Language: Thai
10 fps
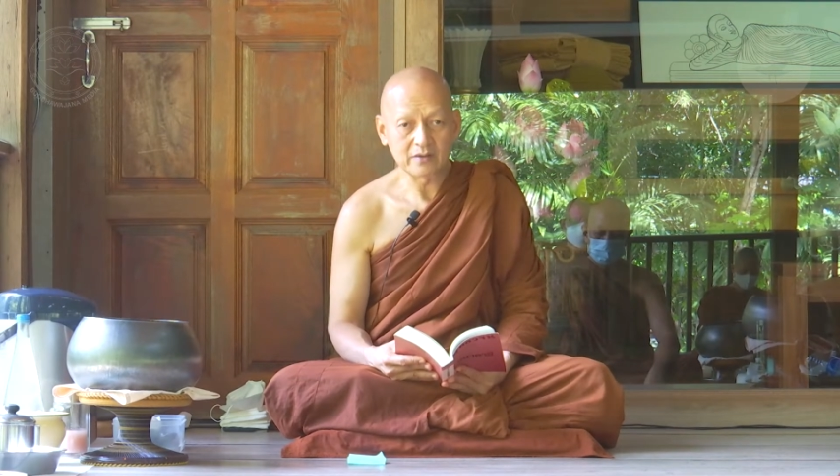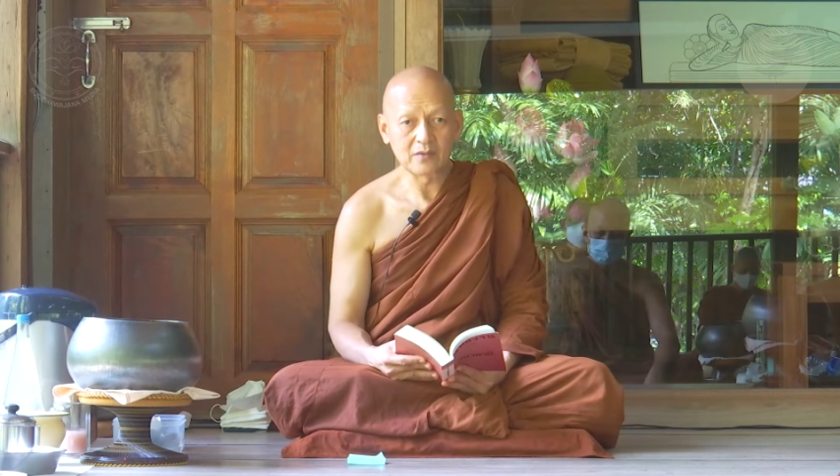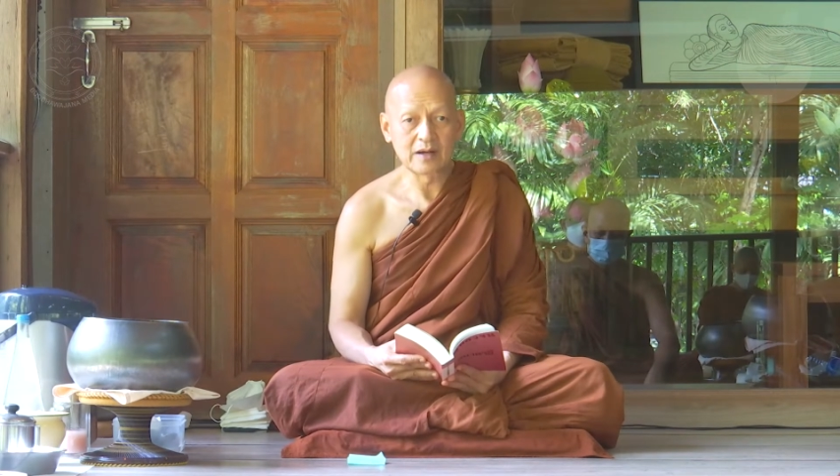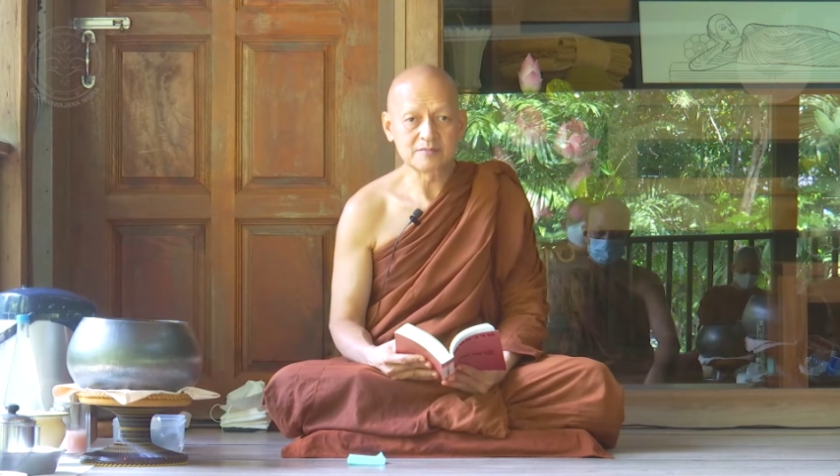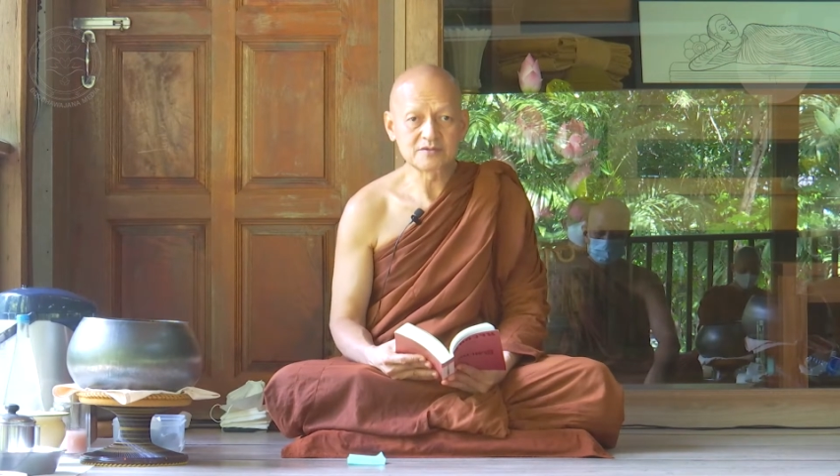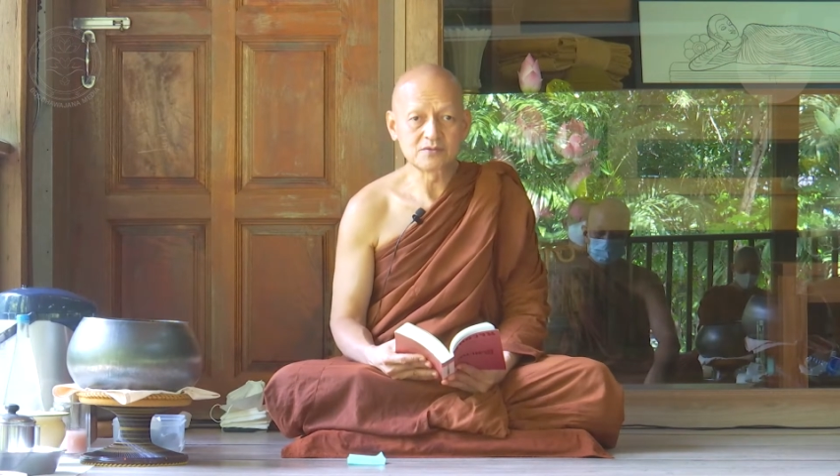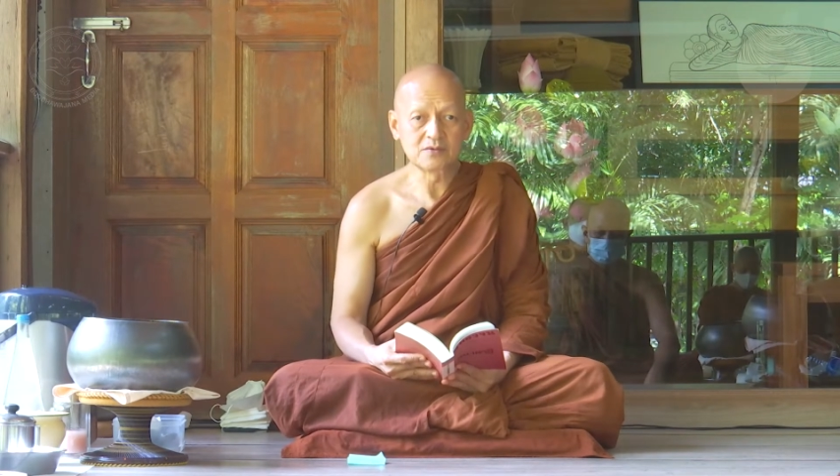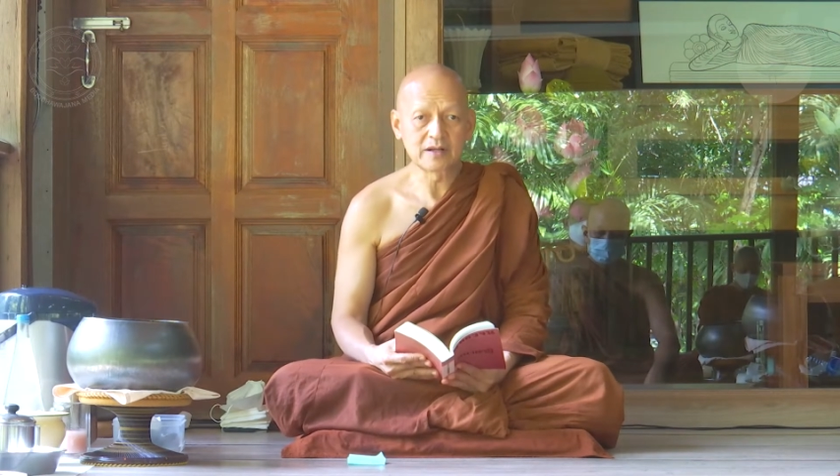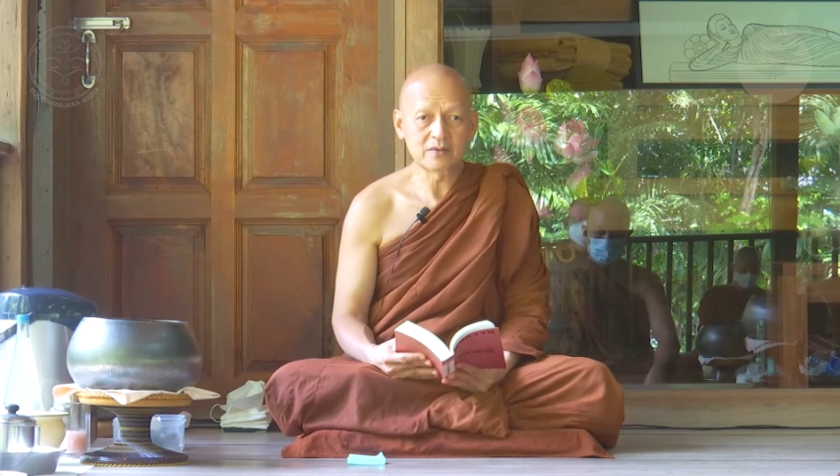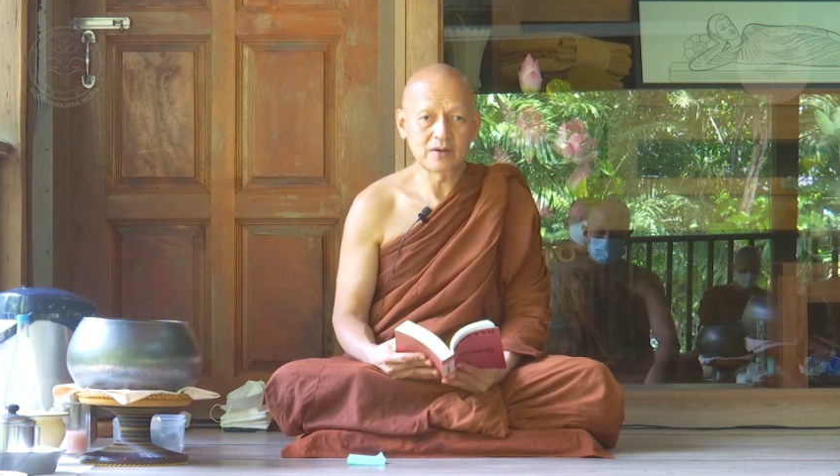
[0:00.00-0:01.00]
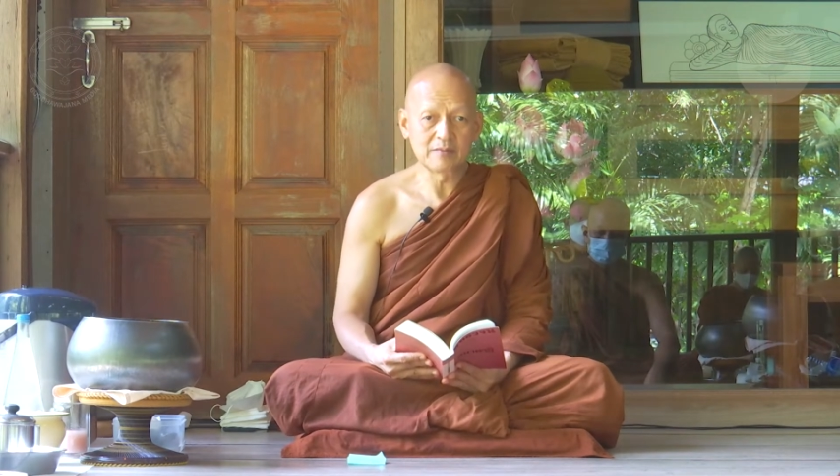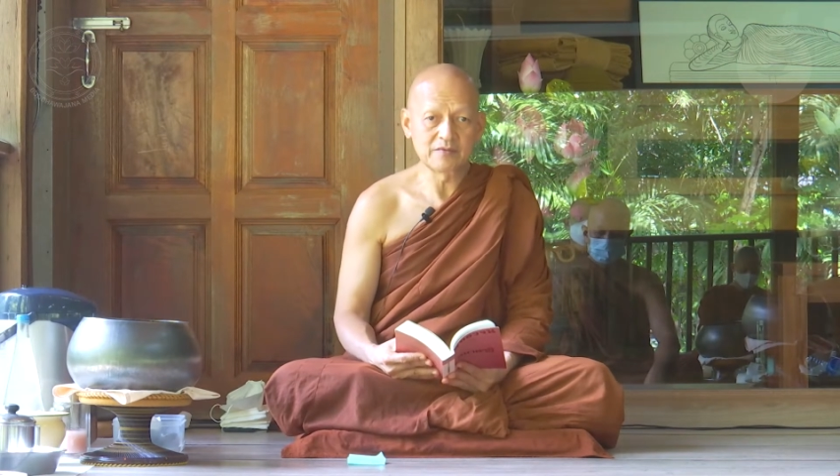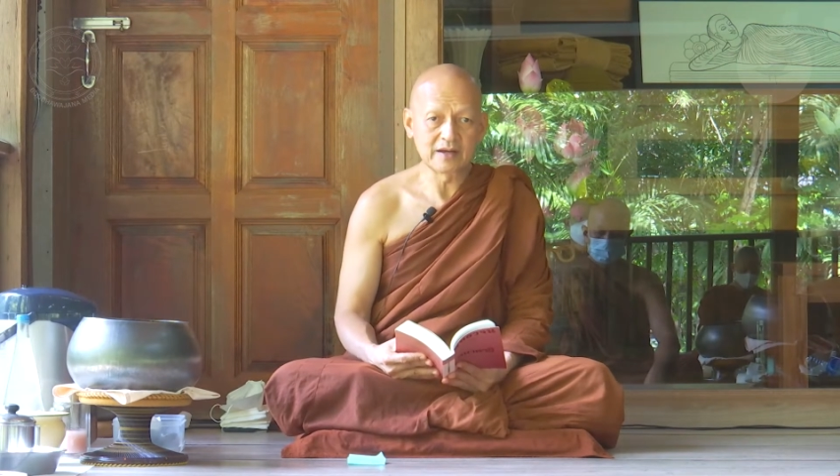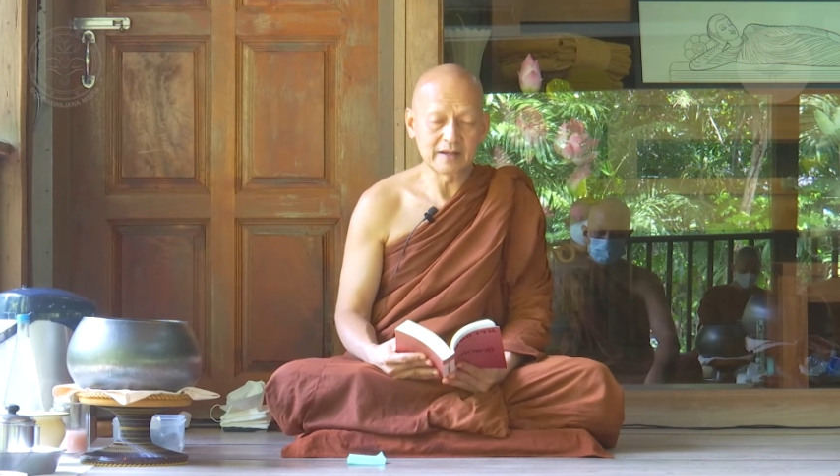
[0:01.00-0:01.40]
ความสูงและความใหญ่